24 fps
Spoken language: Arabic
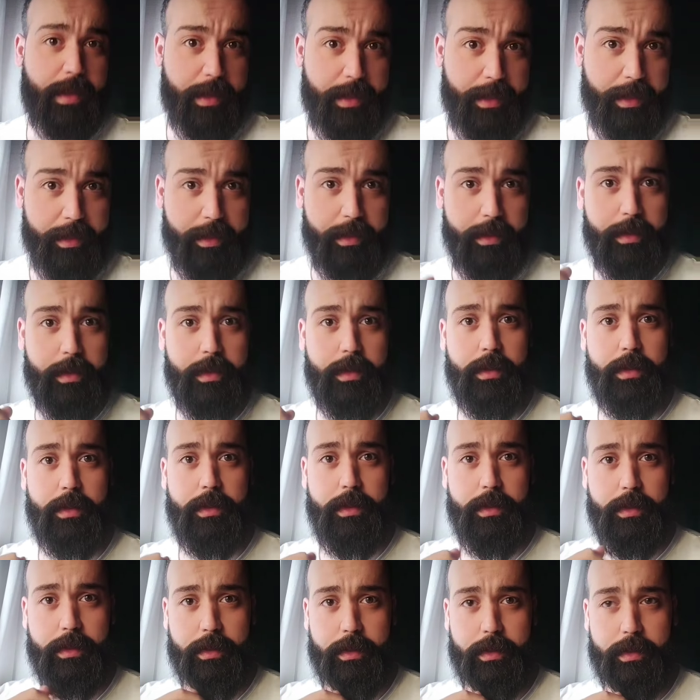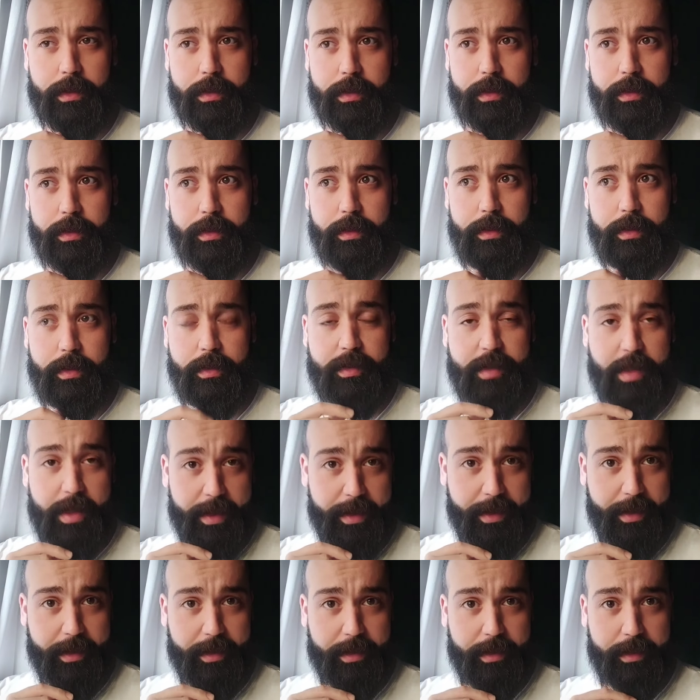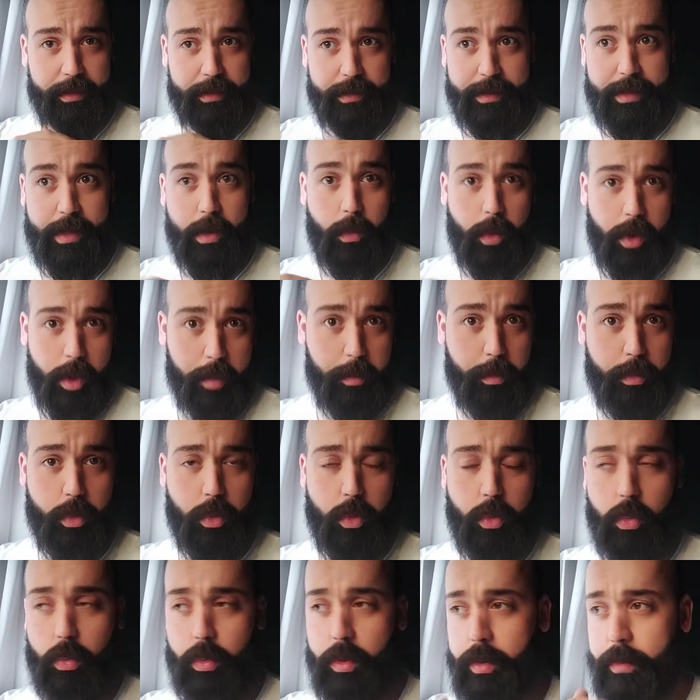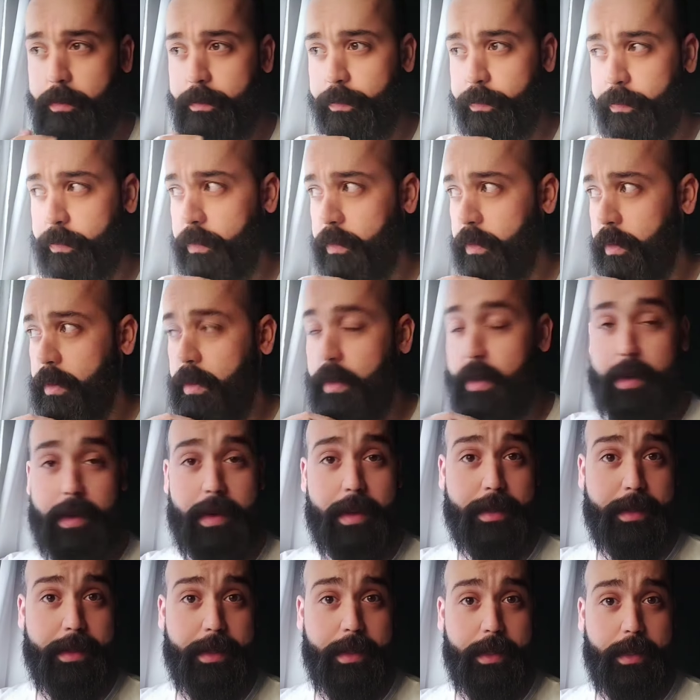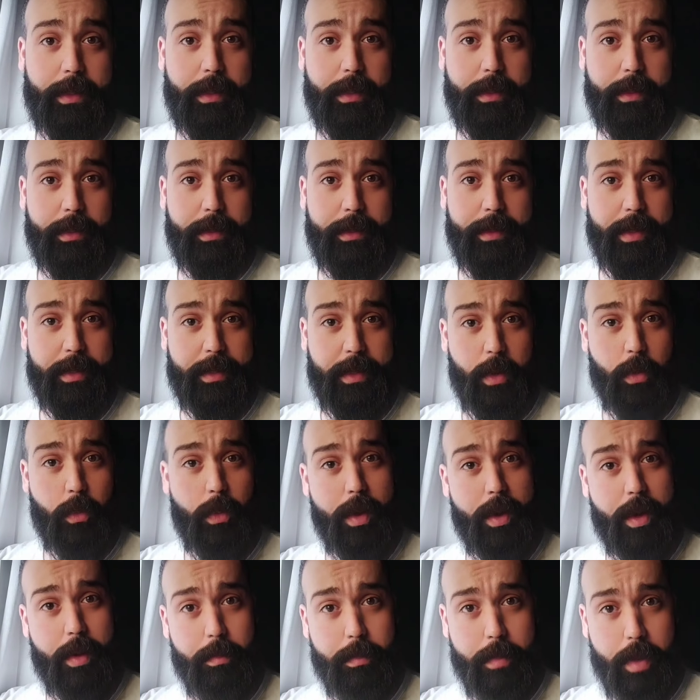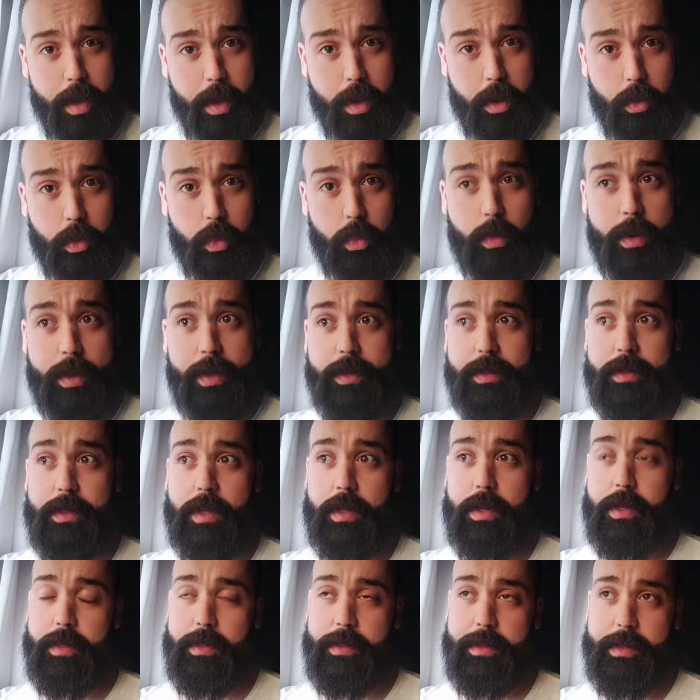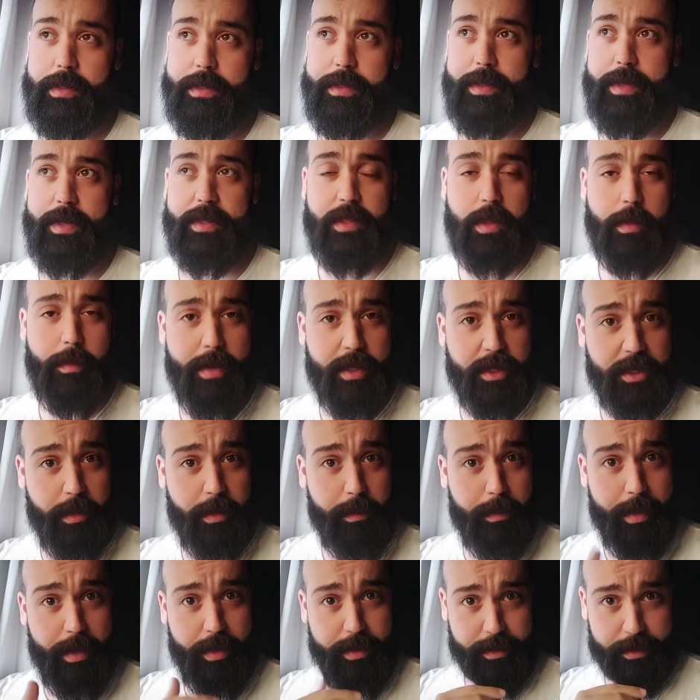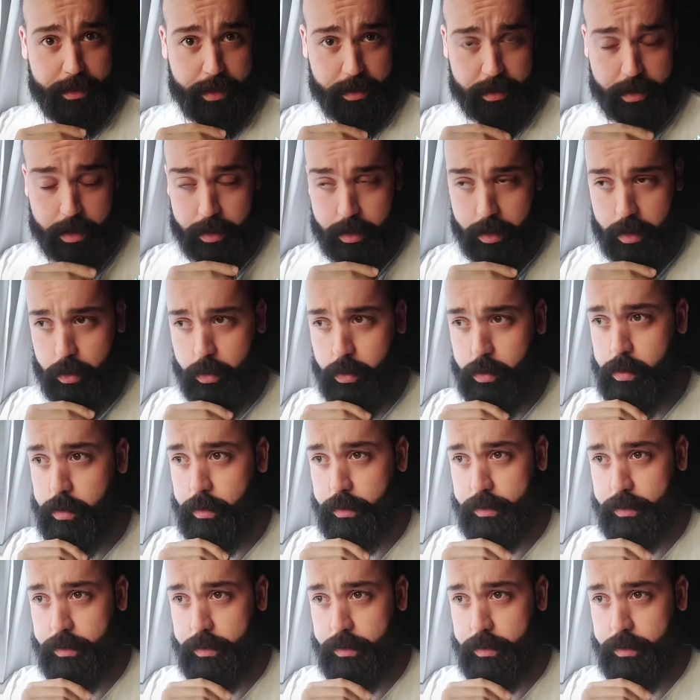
عليك آه، التاريخ اللي حبه هو الذي يتوالم معه ويت يعني يتماشى مع سياسته